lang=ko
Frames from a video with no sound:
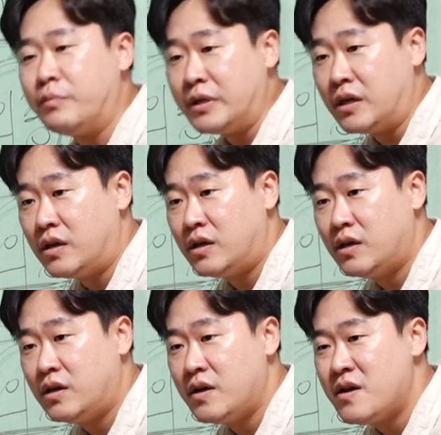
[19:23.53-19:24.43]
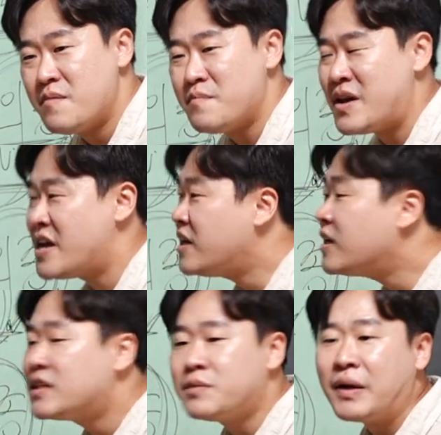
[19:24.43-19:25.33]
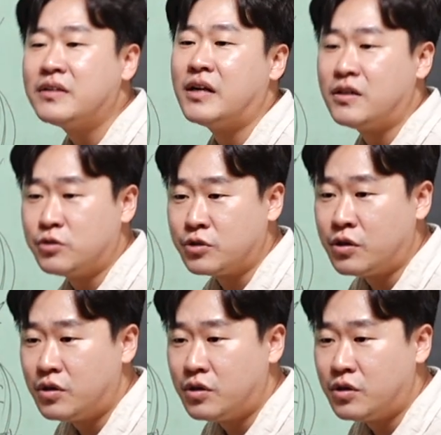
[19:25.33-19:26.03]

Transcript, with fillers: 합니다. 매일같이 파티를 하는 거죠.